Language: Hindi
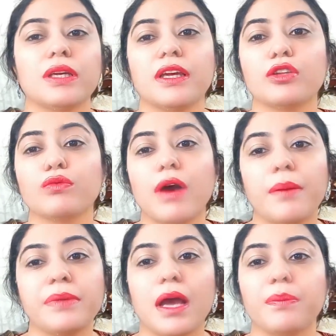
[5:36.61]
रखी है तो
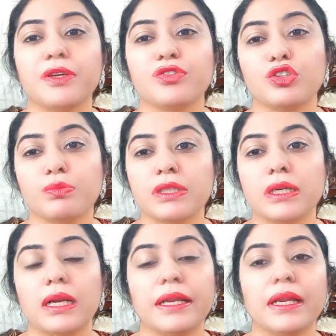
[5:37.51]
वहाँ भी आप ये ट्रीटमेंट
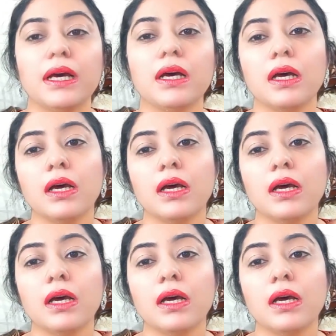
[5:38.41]
कर लेना